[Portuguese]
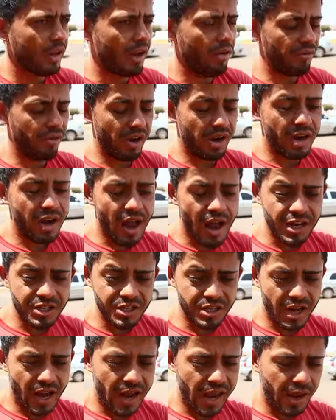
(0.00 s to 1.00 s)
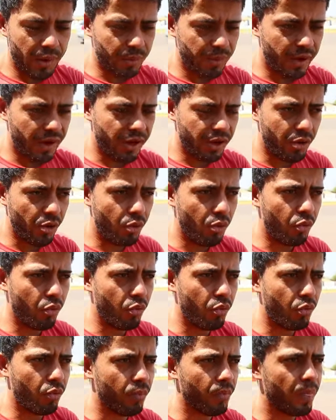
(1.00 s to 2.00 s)
Na verdade, na época
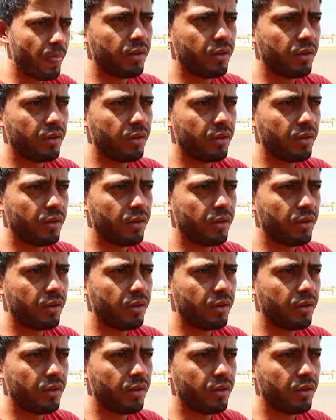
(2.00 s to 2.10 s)
eu